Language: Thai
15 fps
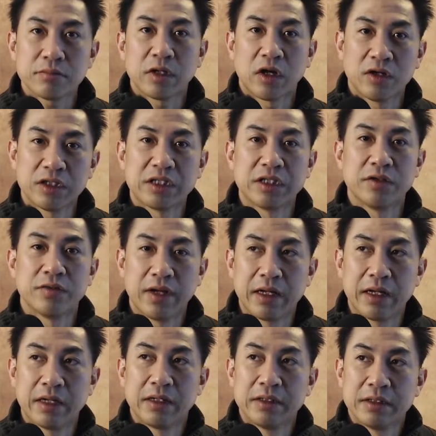ก็ถือว่า
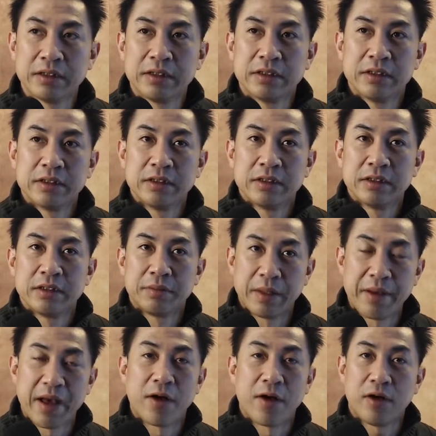
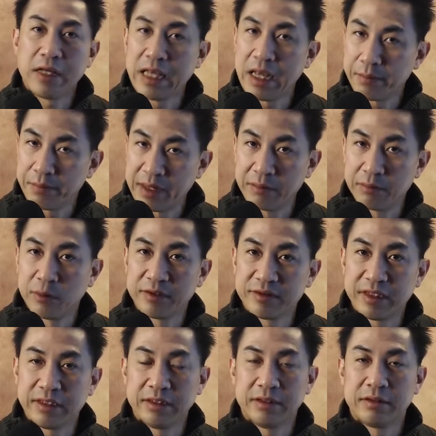PayPal ก็ยังเป็นบริ
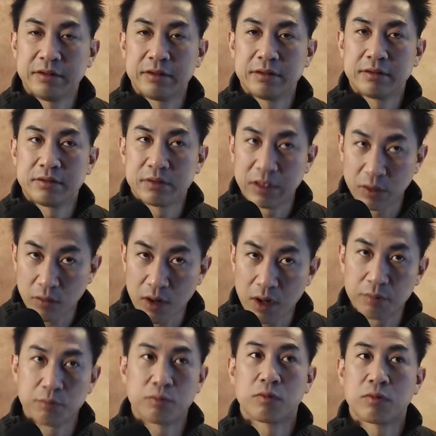ษัทในความ
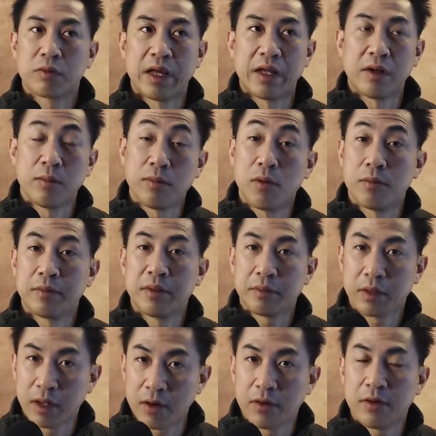เห็นของผมแล้ว
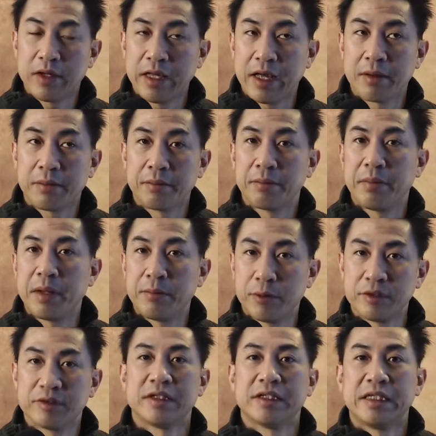เขาก็ยังเป็นบ
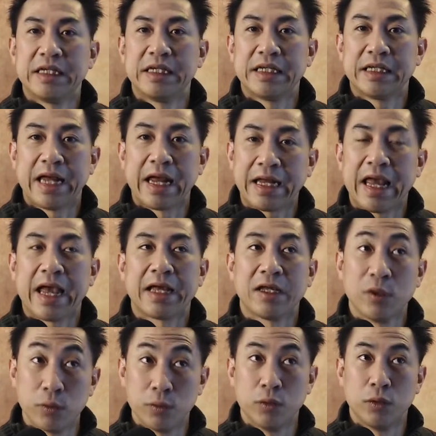ริษัทที่แข็งแกร่งอ
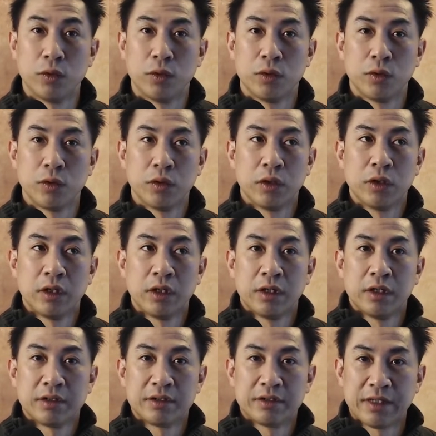ยู่
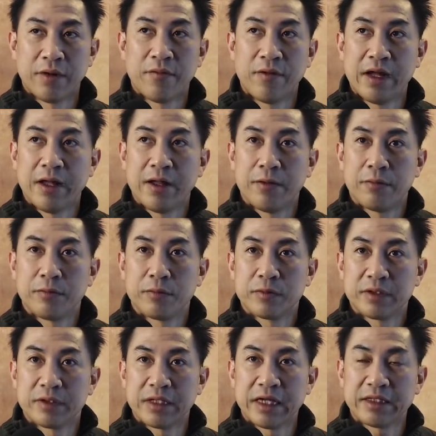แต่ว่า
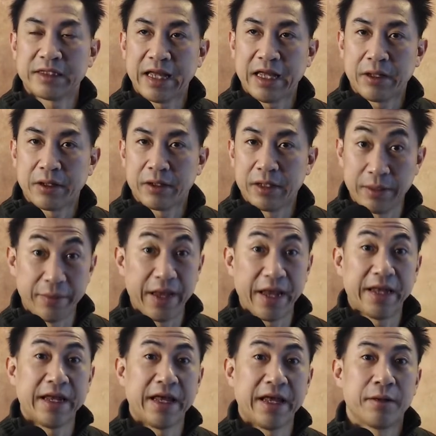ตั้งแต่ eBay
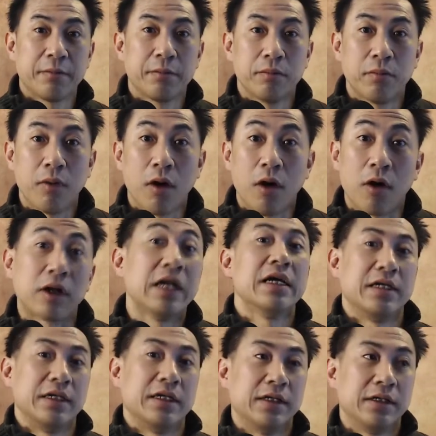เนี่ย บอกเลิก
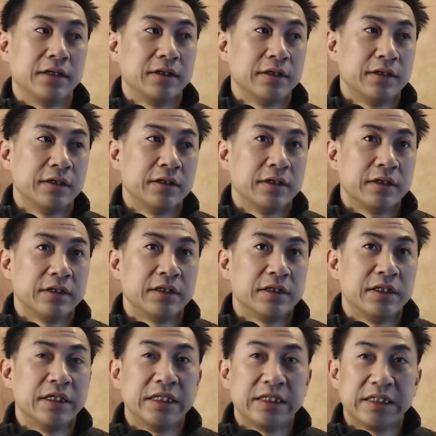ที่
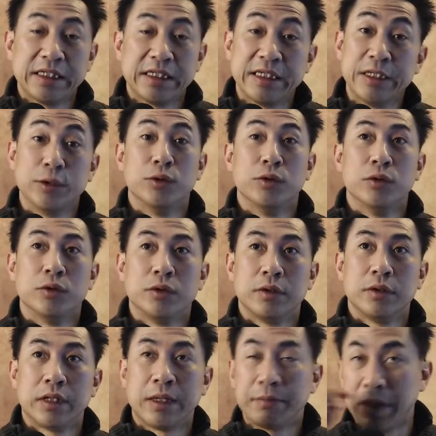จะดิวนะครับใน
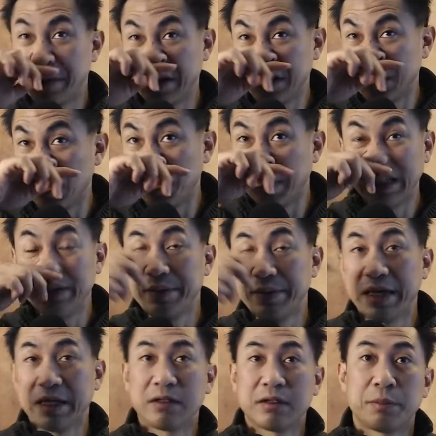ปี 2021 เปลี่ยน
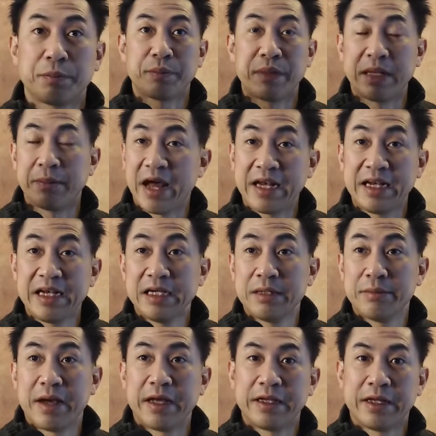พาร์ทเนม่เนี่ย
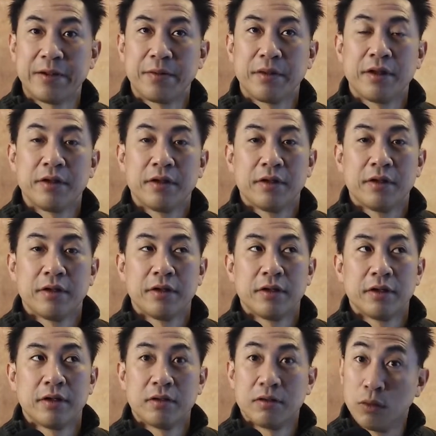
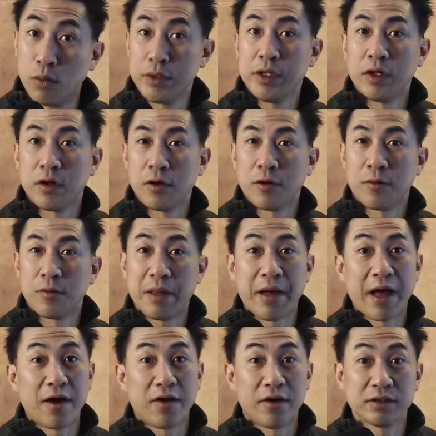หุ้นของ PayPal ก็
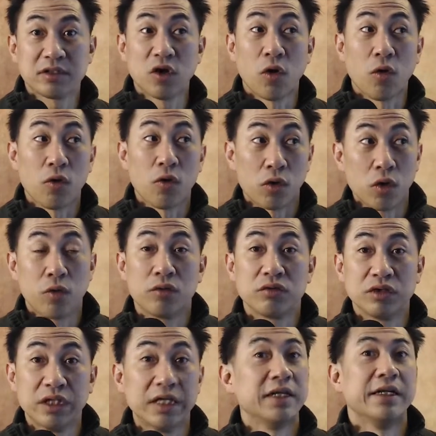ตกลงเยอะ
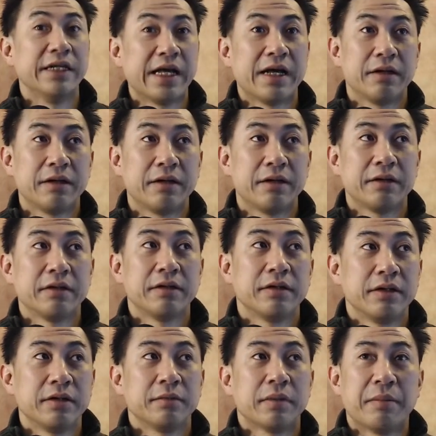เลยนะฮะ ประ
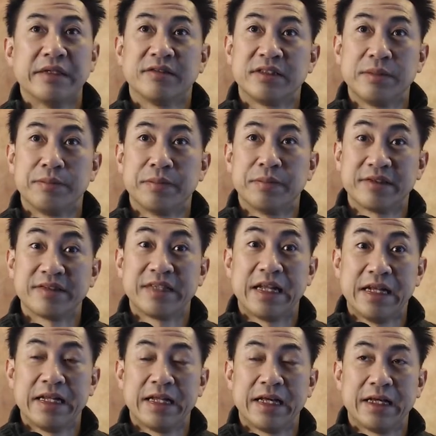มาณ 10%เลยนะฮะ
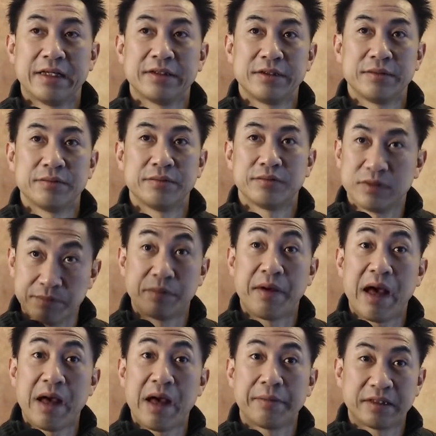10
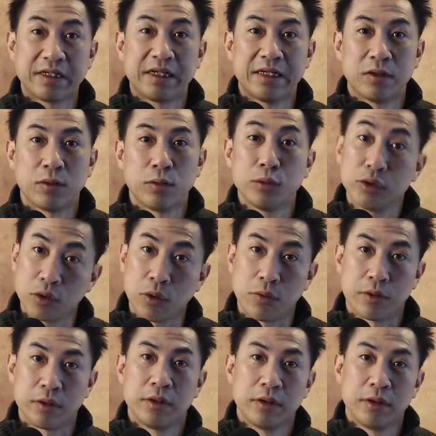15%เลยหุ้นตก
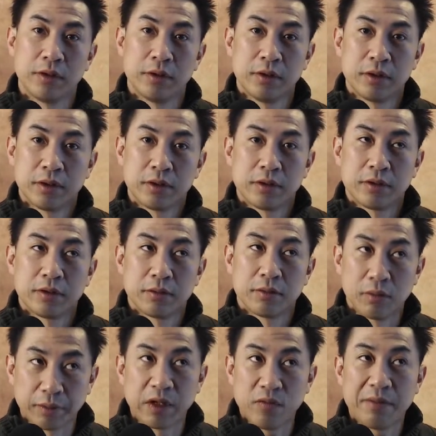ผมคิด
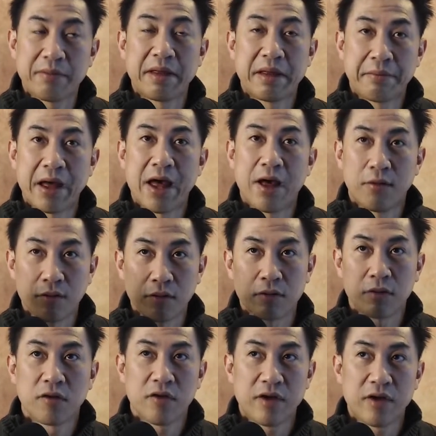ว่า PayPal ก็
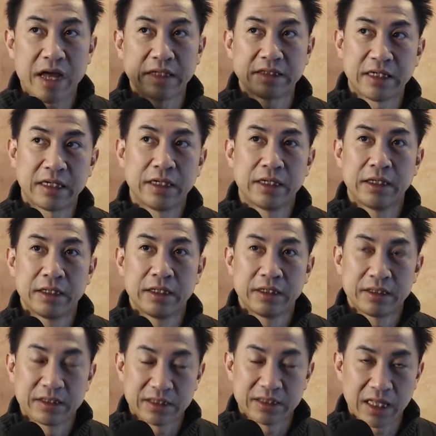น่าจะทำ
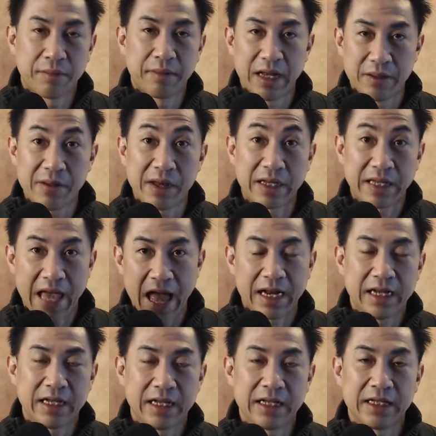อะไรบางอย่างแล้ว
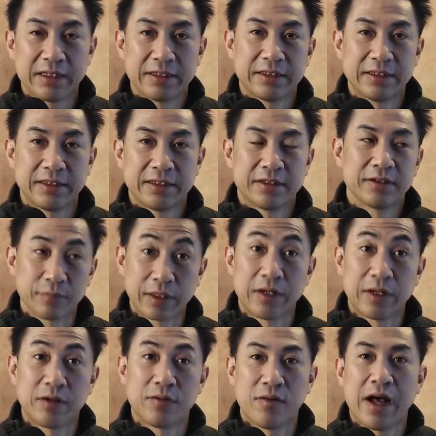ผมคิด
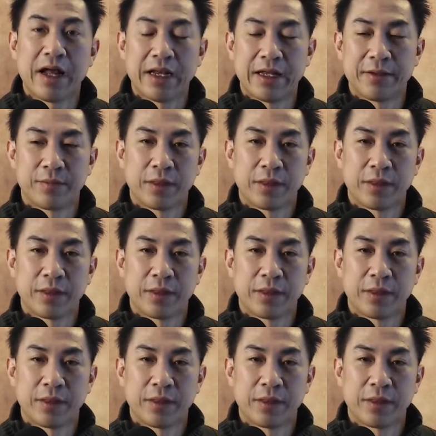ว่านะครับ